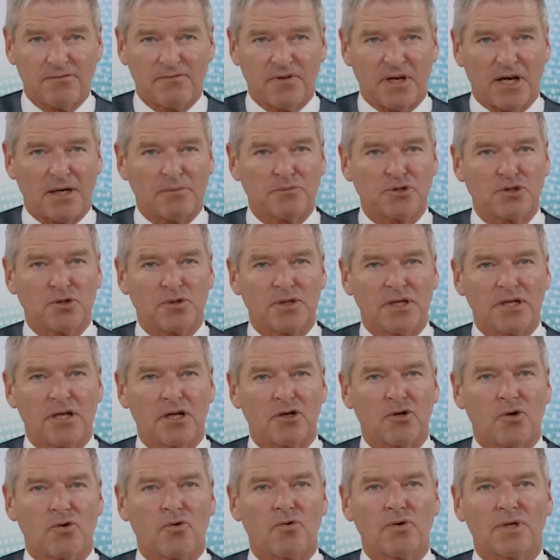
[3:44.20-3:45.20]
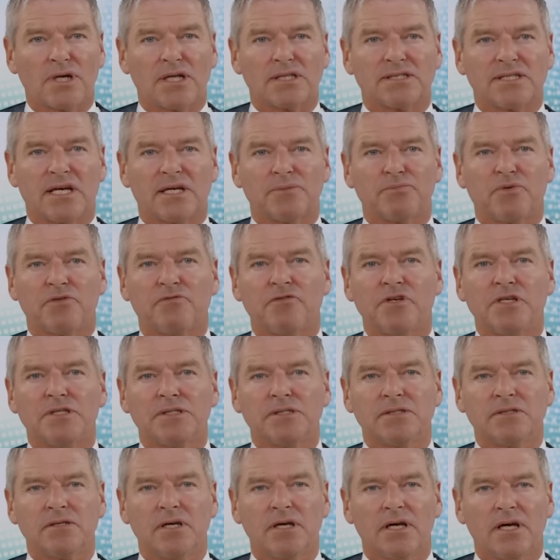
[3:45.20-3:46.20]
Wir haben schon in der Corona-Zeit
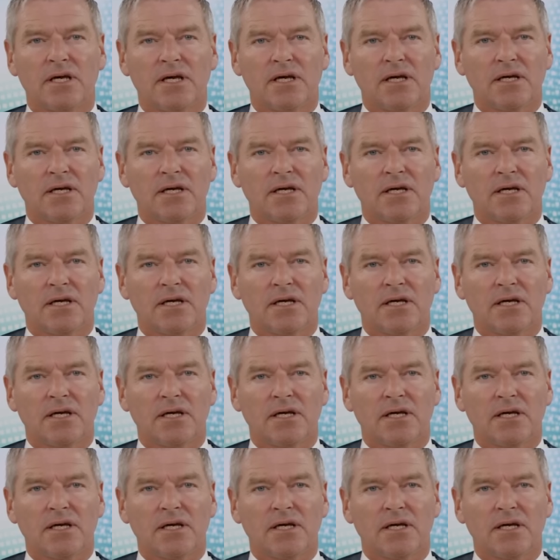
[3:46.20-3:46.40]
bewiesen,